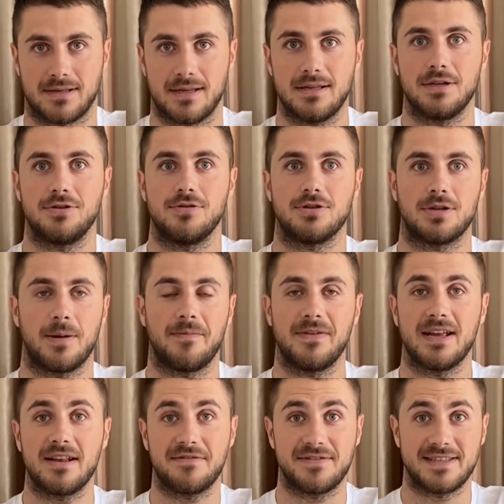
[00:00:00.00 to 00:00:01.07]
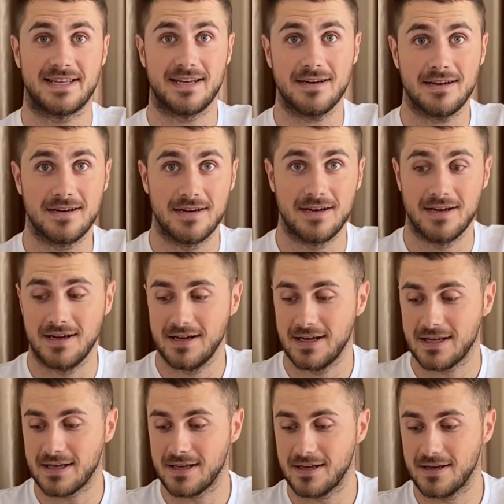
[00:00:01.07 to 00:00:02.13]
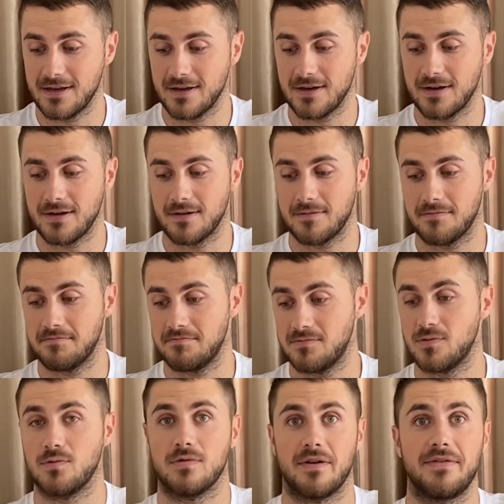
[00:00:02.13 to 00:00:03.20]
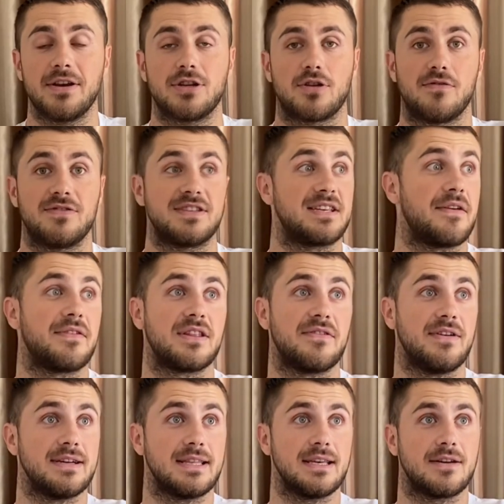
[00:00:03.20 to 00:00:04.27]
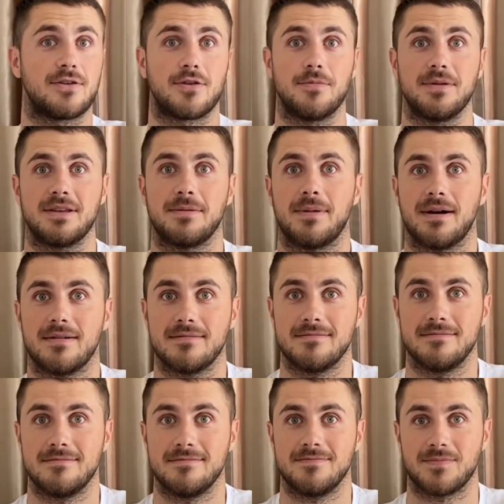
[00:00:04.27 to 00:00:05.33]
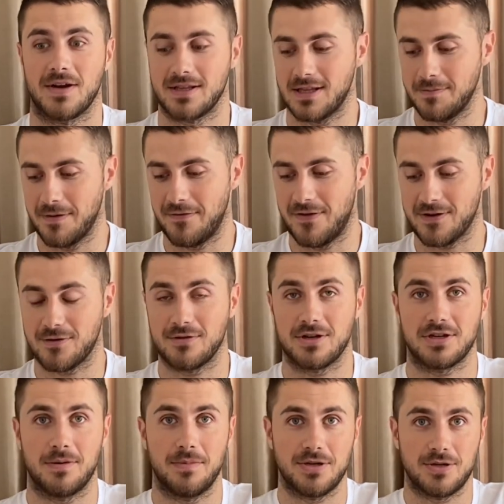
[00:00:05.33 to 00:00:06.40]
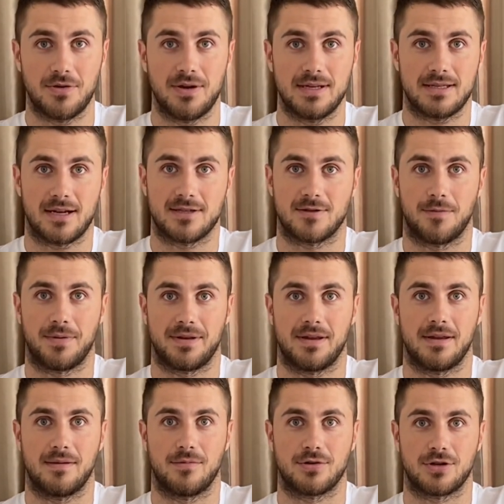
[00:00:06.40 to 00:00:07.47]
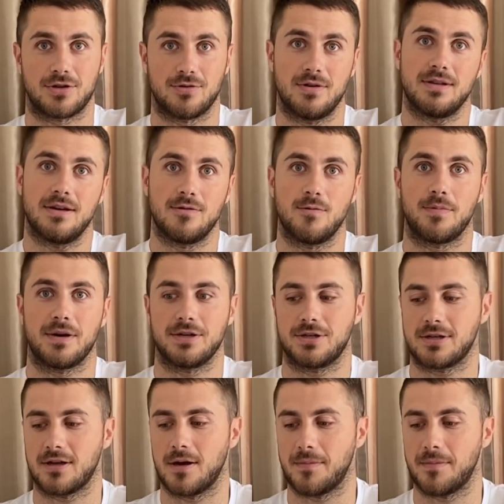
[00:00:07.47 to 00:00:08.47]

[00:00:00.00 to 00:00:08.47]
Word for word: Ты начнешь обвинять всех и ну, говорить, что все виноваты, кроме тебя. А ты по факту даже обычную регистрацию пройти не можешь. Но ну, это глупо, я считаю.